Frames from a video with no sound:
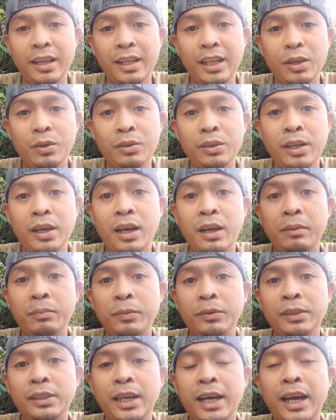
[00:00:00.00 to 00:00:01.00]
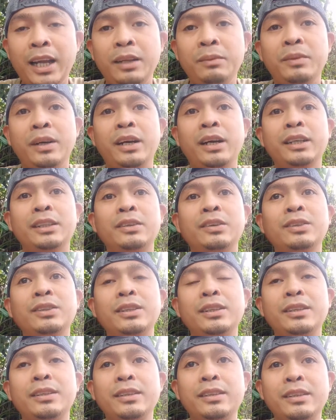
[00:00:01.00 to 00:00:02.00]
hindi ko na napuntahan mga
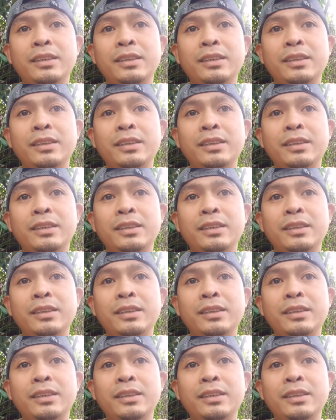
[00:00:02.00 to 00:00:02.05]
toks